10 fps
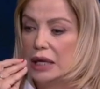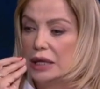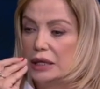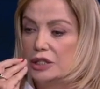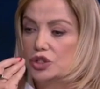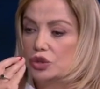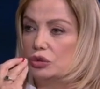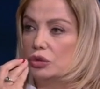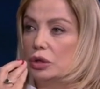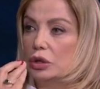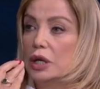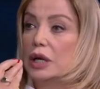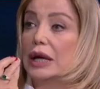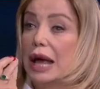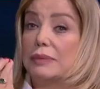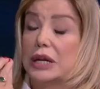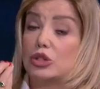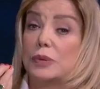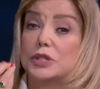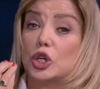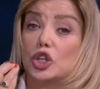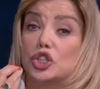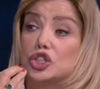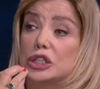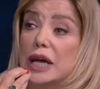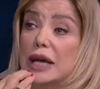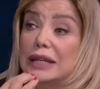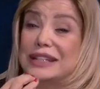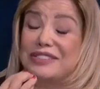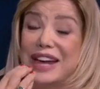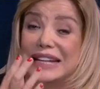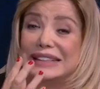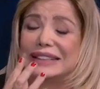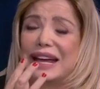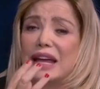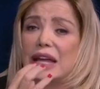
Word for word: la suo, sua psicologia, cambia la sua psicologia e diventa,